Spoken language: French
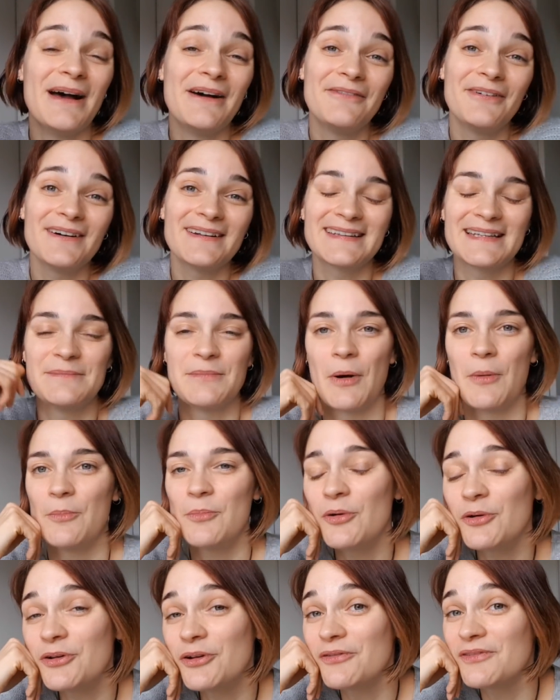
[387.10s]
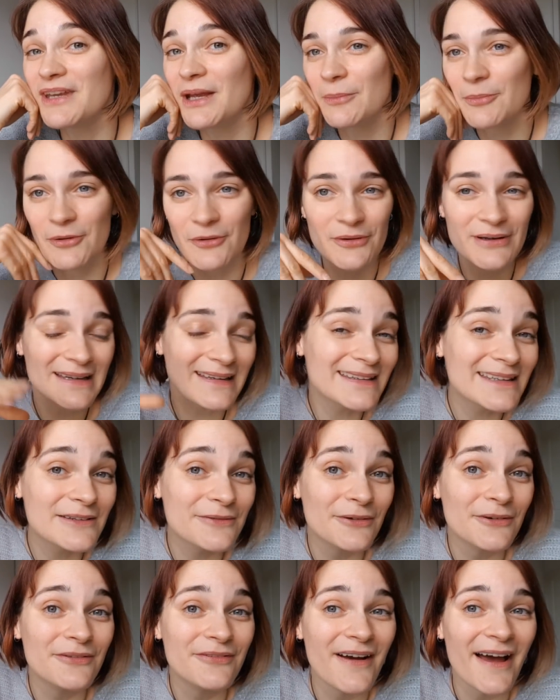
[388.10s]
ben forcément, pour devenir bleu, qu'est-ce qu'il
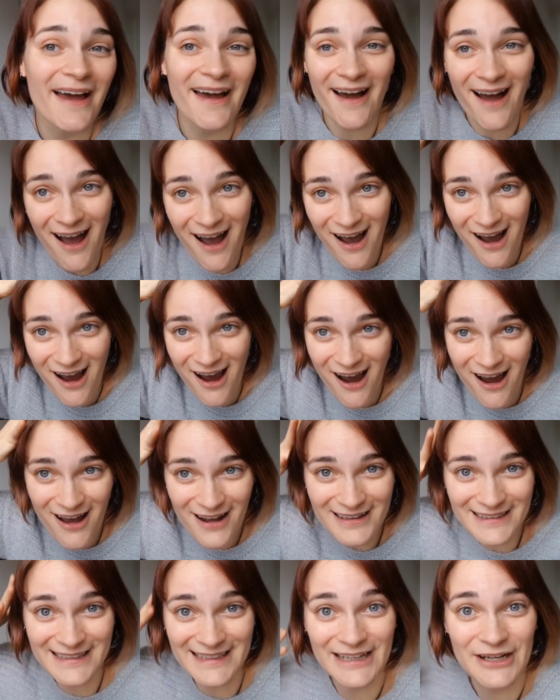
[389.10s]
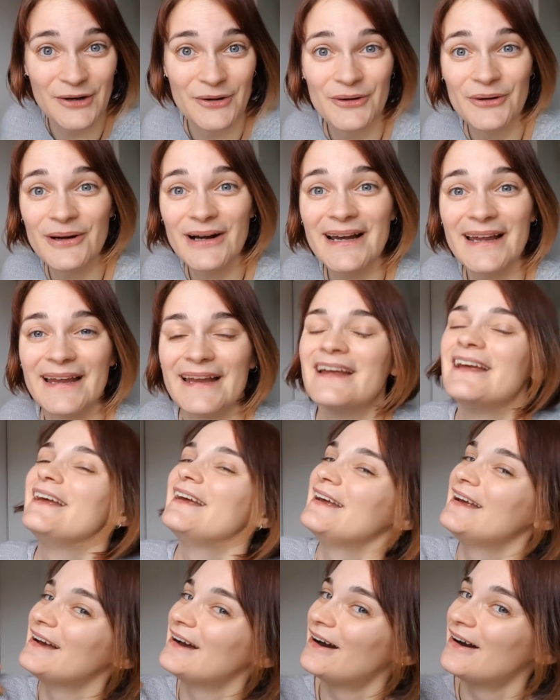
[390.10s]
faut faire Décolorer.
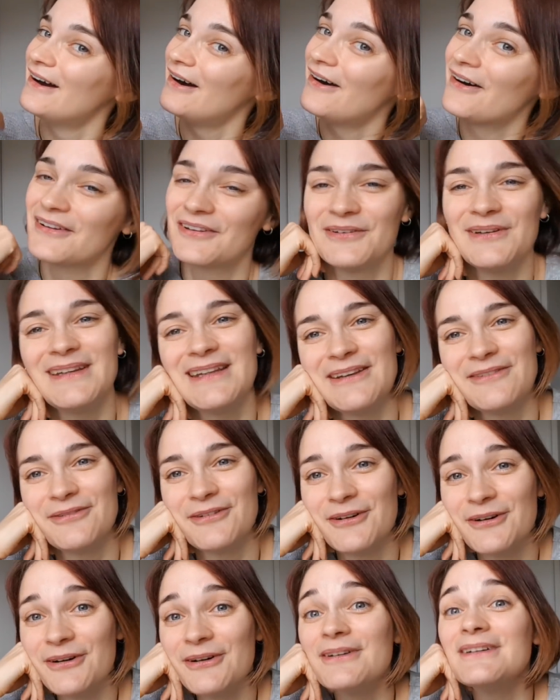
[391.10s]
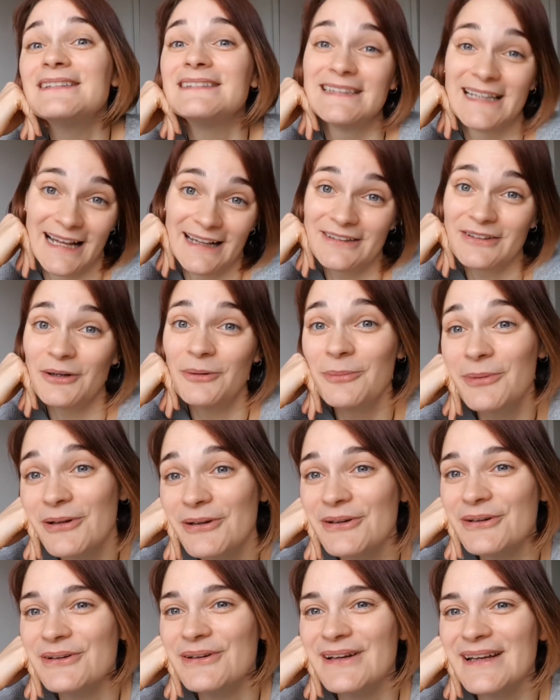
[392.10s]
Ensuite, il faut teindre en
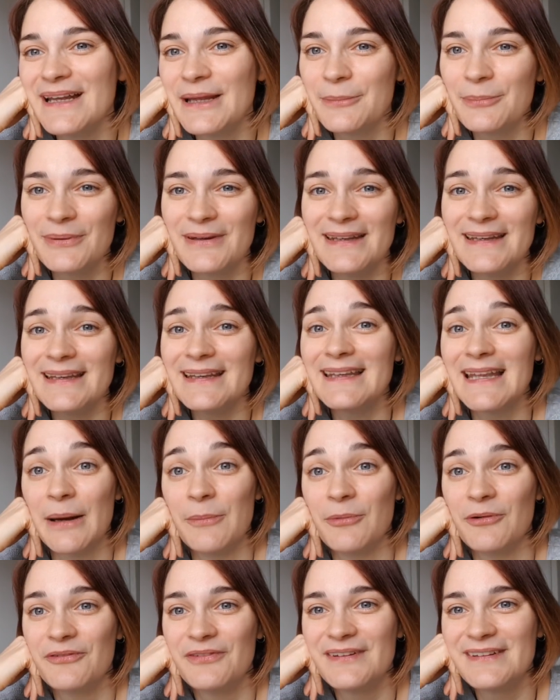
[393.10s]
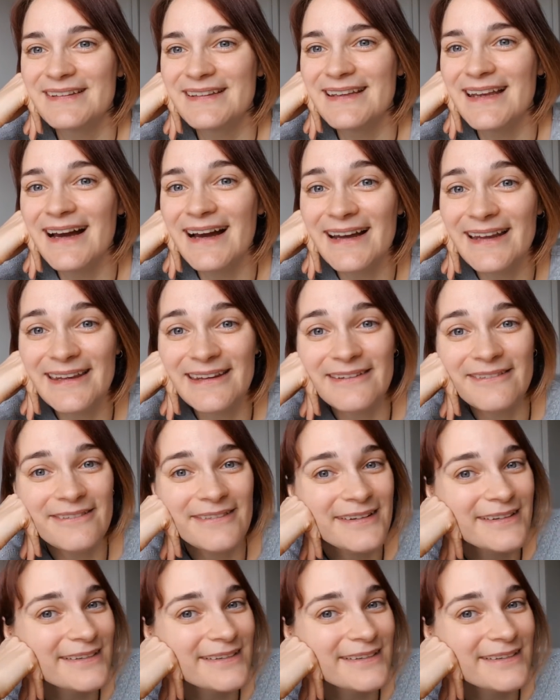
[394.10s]
bleu, et puis il y a mon fils qui arrive.